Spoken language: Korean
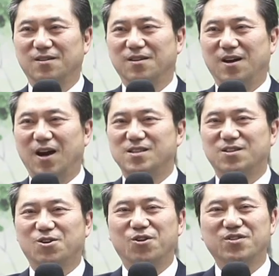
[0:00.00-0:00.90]

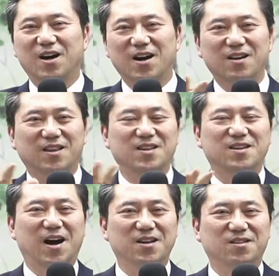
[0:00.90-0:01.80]
아직 건강할 때 이
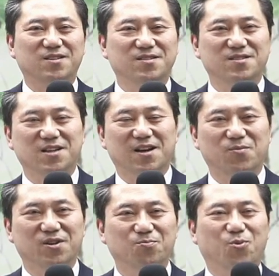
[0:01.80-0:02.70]
강의 들은
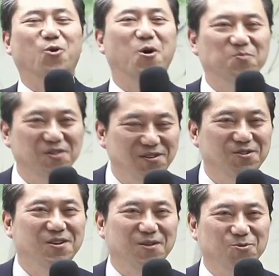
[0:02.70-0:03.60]
사람들은 보험 들은
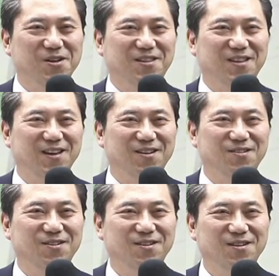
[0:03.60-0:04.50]
거나 똑같아요.
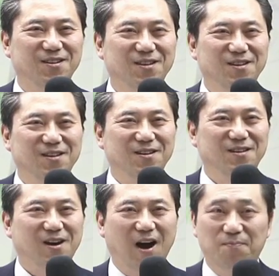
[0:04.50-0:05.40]

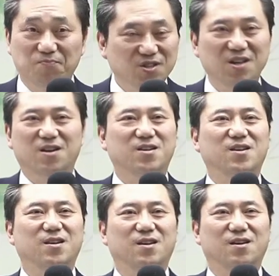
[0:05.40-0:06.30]

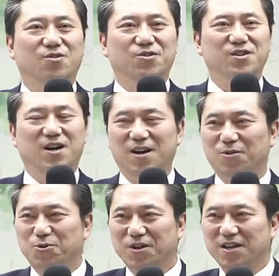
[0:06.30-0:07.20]
갑자기 건강하게
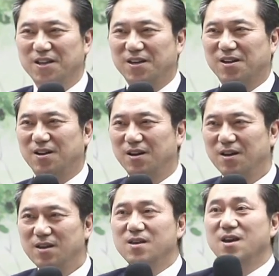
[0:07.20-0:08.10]
돌아다니다가
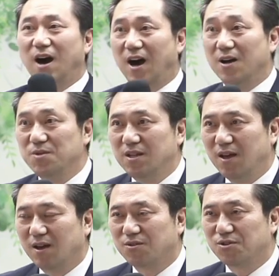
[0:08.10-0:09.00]

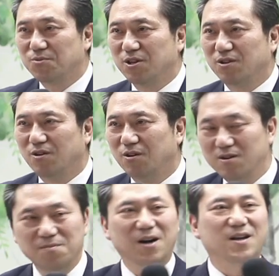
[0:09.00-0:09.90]
암이네. 그러면
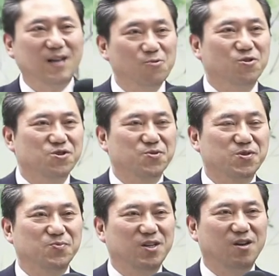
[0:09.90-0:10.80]
얼마나
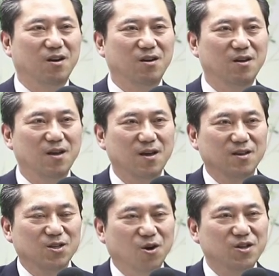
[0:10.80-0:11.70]
당혹스럽습니까?
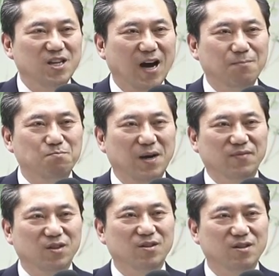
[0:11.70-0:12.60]
여기
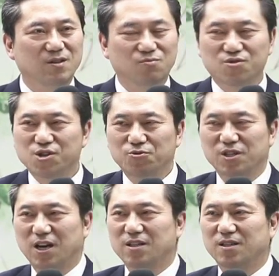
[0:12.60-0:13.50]
암만 무서운
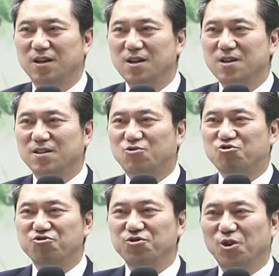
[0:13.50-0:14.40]
게 아니라 그
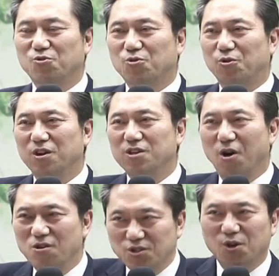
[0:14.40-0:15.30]
충격으로
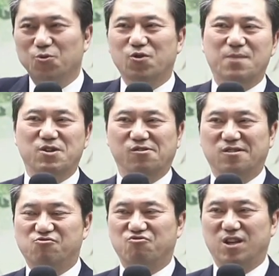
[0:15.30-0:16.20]
영적으로 암이 걸릴
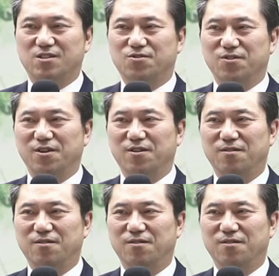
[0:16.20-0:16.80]
수가 있어요.